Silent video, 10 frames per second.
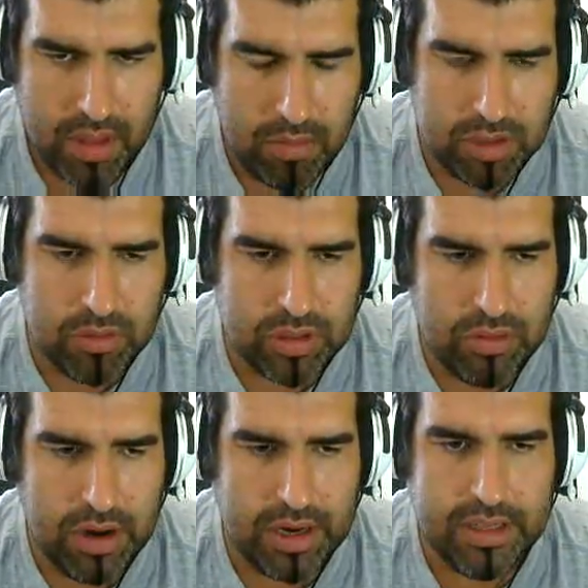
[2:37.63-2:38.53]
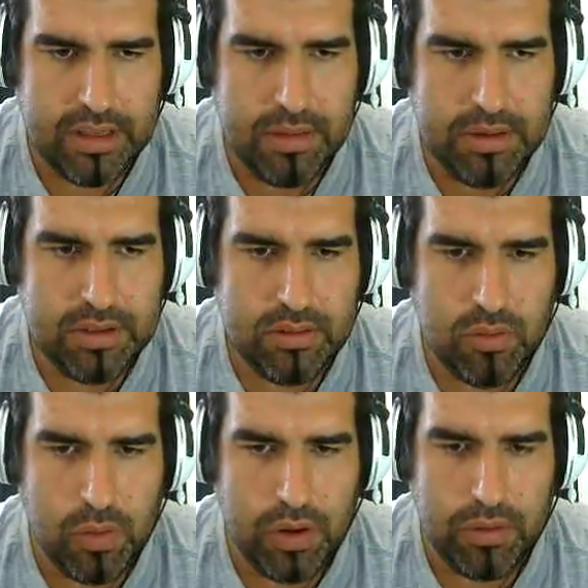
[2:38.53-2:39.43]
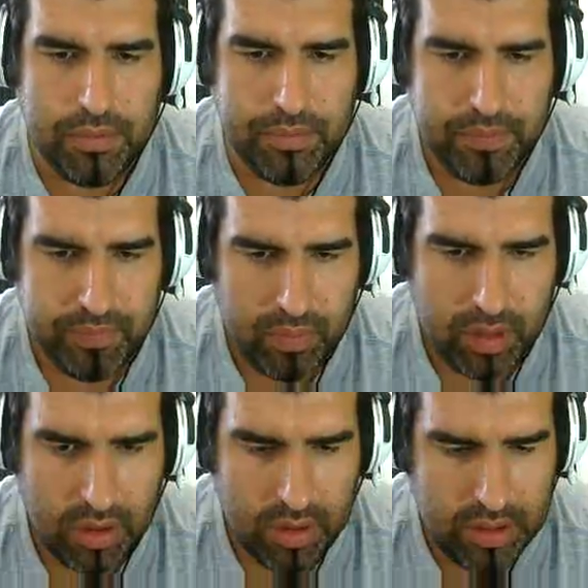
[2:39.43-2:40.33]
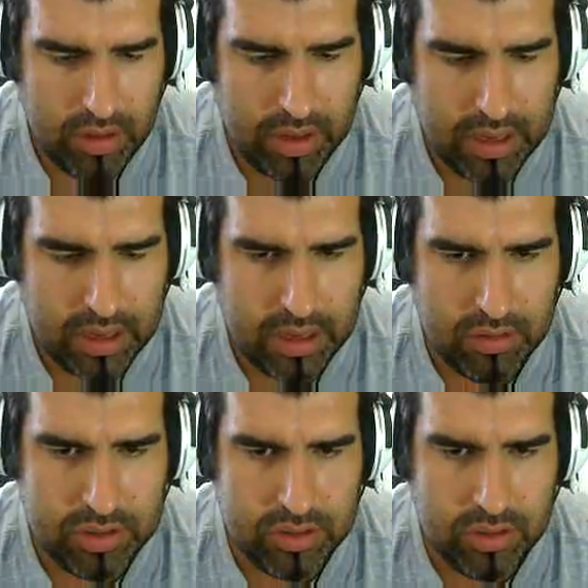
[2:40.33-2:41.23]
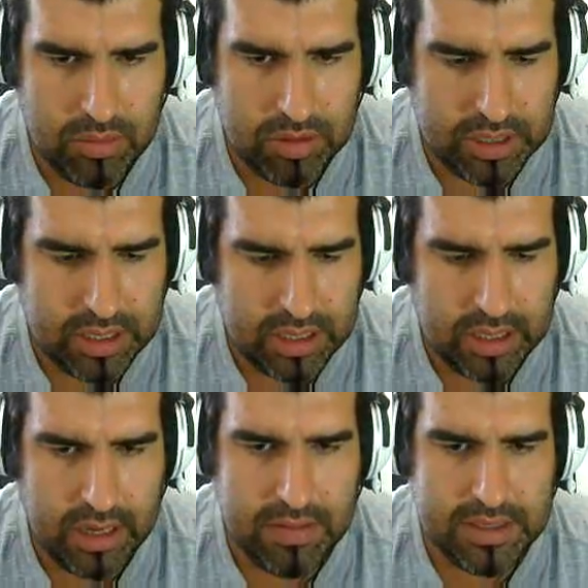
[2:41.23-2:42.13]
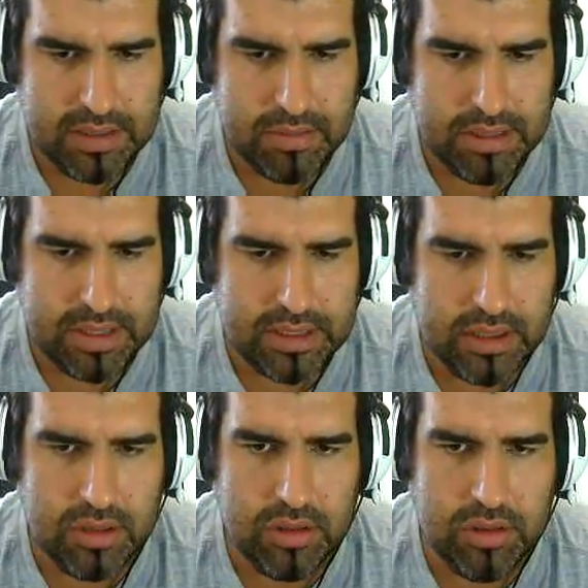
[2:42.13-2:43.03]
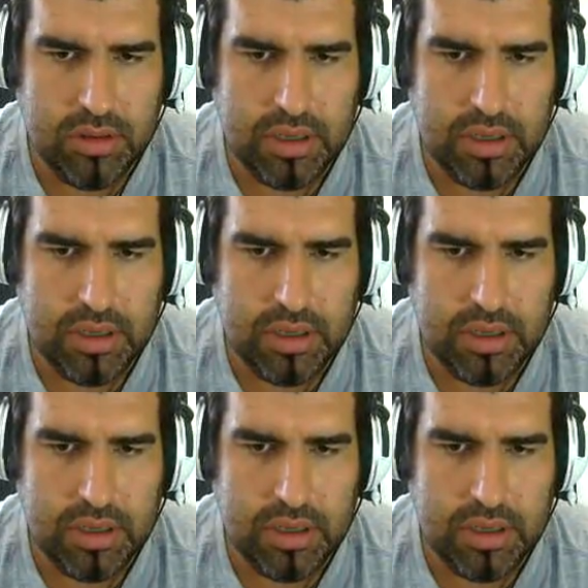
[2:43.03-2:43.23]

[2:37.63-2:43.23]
Vamos a buscar un Argentavis bueno. Tengo aquí cargado esto. Vamos a cargar aquí la ballesta mientras tanto.